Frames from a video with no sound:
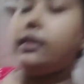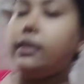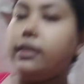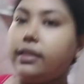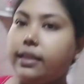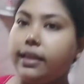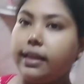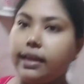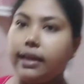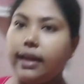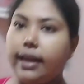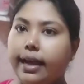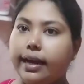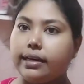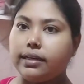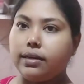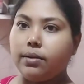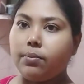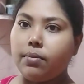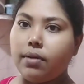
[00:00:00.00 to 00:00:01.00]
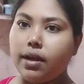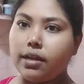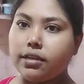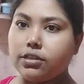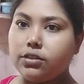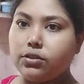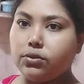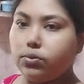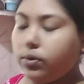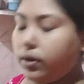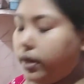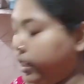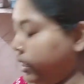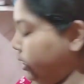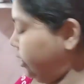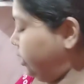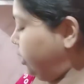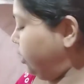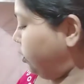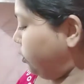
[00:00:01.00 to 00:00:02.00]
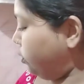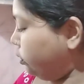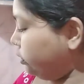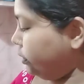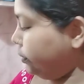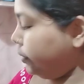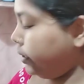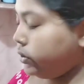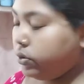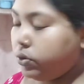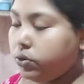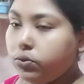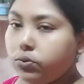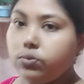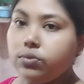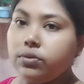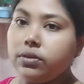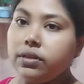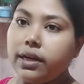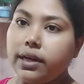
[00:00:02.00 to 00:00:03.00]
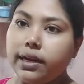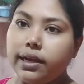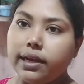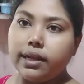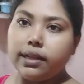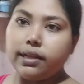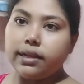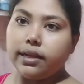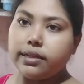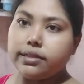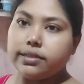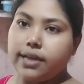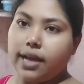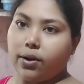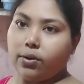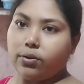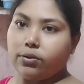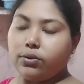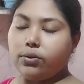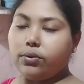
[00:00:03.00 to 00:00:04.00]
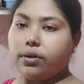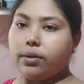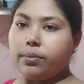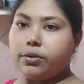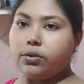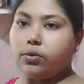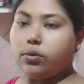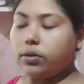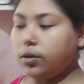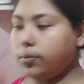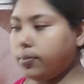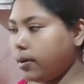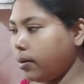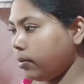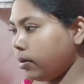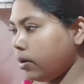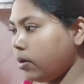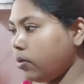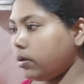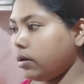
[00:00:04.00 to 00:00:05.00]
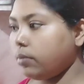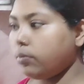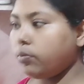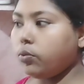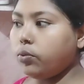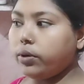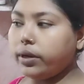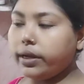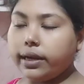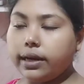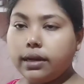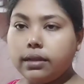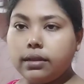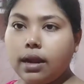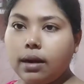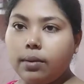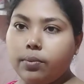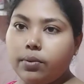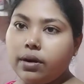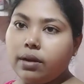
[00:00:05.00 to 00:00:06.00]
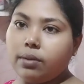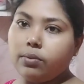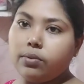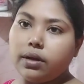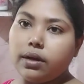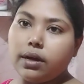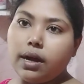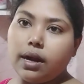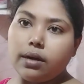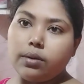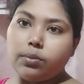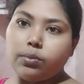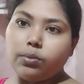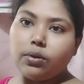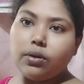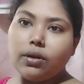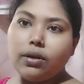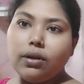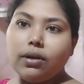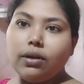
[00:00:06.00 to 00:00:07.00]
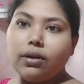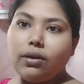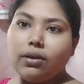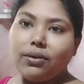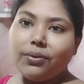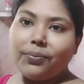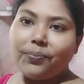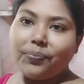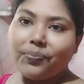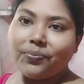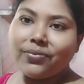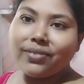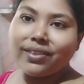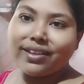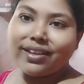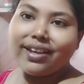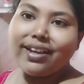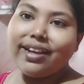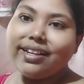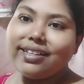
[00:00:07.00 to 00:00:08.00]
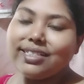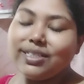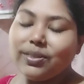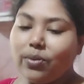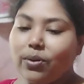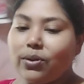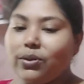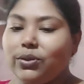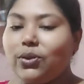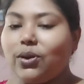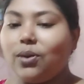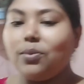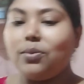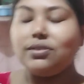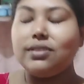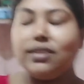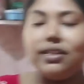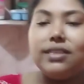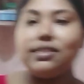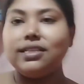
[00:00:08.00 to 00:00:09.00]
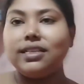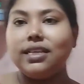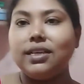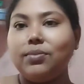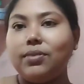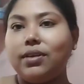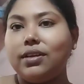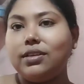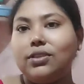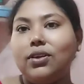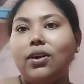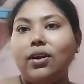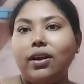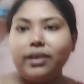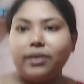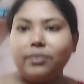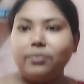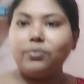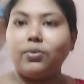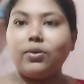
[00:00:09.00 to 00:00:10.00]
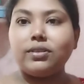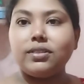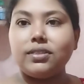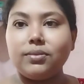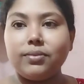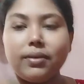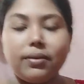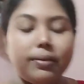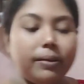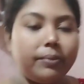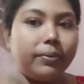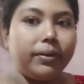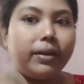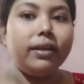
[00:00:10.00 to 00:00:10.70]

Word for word: দেখলে একটা মাছ তুলে প্রথমে একটু নুন দিয়ে রেখে দিয়েছি এখন তো ওকে আমি ধরতে পারবো না ওটা মরে গেলে তারপরে আমি ওটা কাটবো জীবন্ত অবস্থায় শিঙি মাছ ধরা ইম্পসিবল ব্যাপার